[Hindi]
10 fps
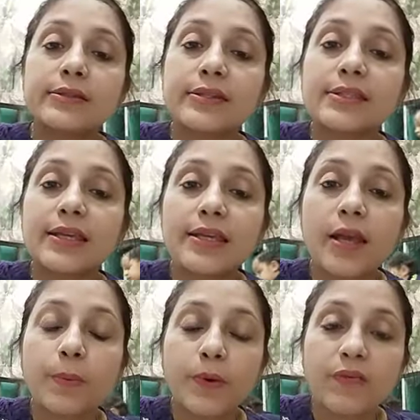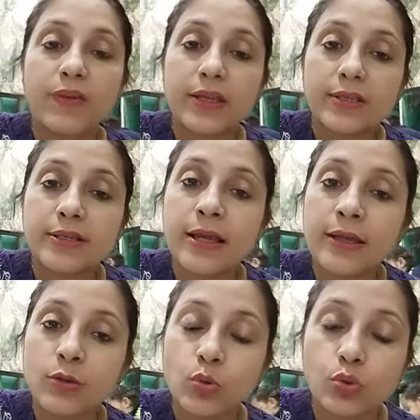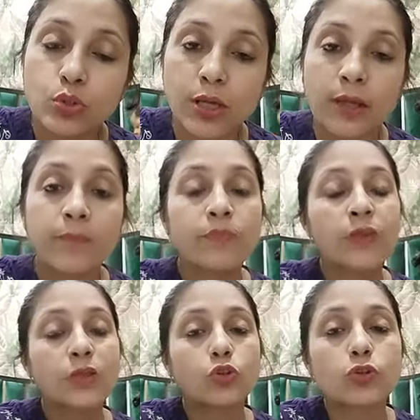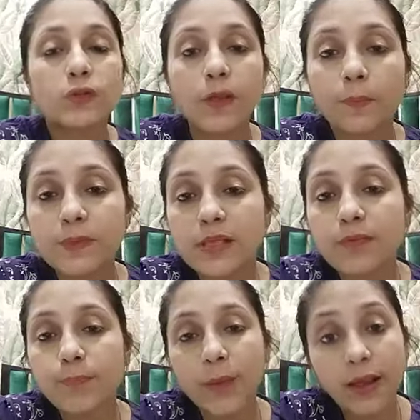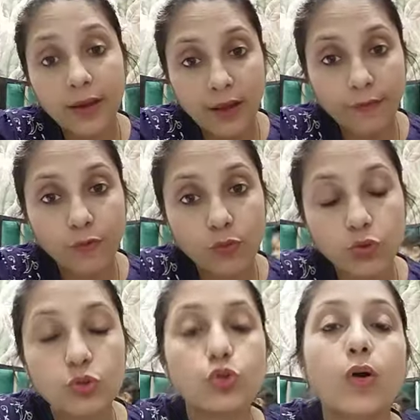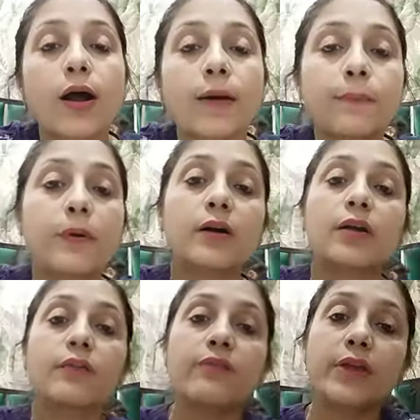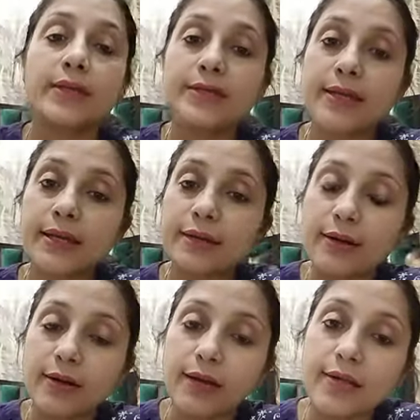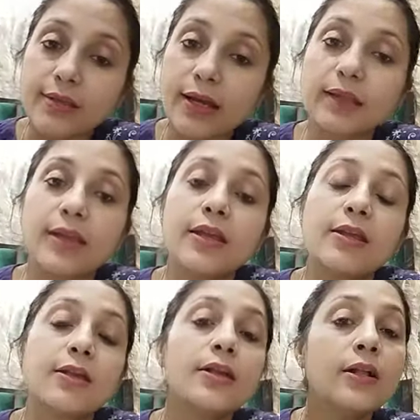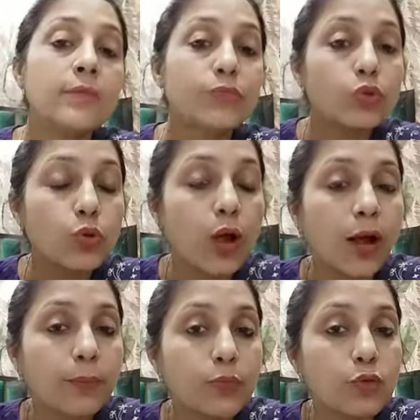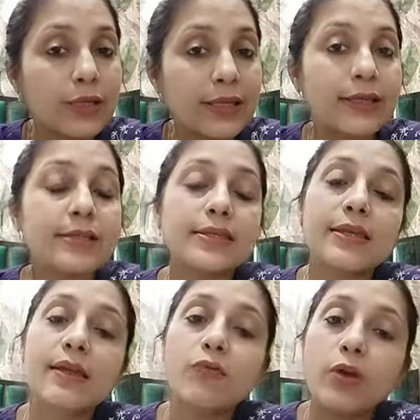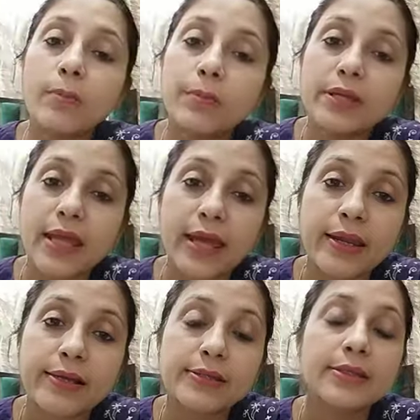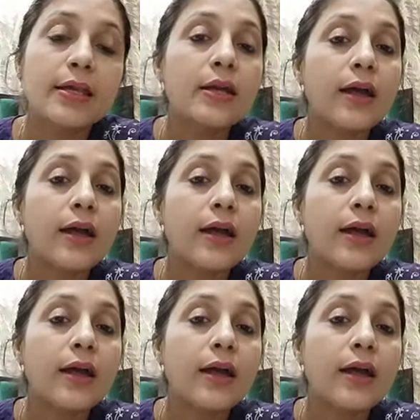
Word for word: जिससे कि आपका वेट गेन हो जाए तो सबसे पहला फूड जो आप अगर वेट गेन करना चाहते हैं तो आपको लेना चाहिए वो है बनानास